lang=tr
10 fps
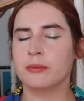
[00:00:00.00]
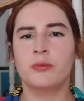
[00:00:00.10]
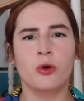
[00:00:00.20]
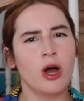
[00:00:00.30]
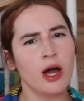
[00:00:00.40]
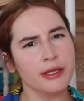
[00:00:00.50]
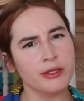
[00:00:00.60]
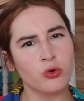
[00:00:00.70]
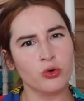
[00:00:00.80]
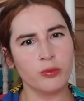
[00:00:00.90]
Böyle
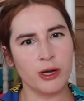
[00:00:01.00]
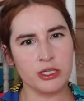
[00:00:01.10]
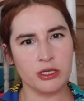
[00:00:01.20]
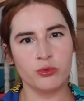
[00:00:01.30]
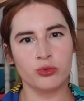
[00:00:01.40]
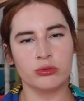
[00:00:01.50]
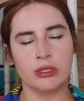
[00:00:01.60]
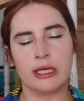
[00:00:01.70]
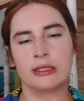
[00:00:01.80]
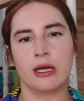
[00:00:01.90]
aynı koku başka bir
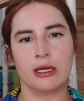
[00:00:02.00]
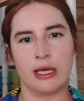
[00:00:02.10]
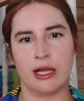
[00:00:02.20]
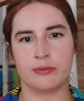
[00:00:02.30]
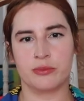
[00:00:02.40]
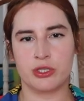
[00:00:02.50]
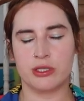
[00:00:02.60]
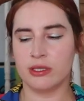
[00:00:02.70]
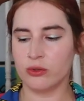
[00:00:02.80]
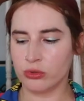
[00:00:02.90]
üründen daha
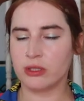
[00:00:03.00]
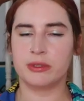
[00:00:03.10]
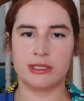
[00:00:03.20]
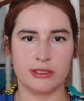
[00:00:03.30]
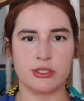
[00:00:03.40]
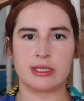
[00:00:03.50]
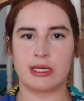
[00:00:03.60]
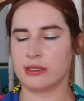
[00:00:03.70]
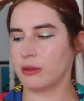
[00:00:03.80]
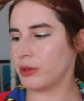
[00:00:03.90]
gelmişti. Onu da bitirince
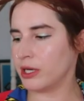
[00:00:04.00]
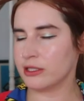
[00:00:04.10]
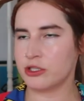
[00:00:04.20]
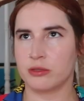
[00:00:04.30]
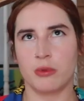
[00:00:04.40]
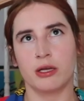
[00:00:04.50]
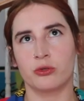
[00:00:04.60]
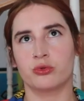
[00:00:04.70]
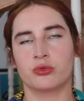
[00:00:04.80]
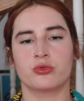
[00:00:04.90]
zaten paylaşırım
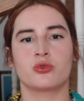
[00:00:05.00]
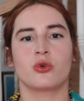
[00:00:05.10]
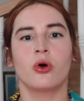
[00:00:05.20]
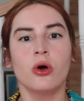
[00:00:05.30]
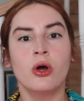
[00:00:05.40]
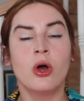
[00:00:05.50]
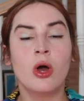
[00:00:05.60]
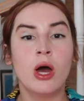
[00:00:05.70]
hangi ürünüyse o.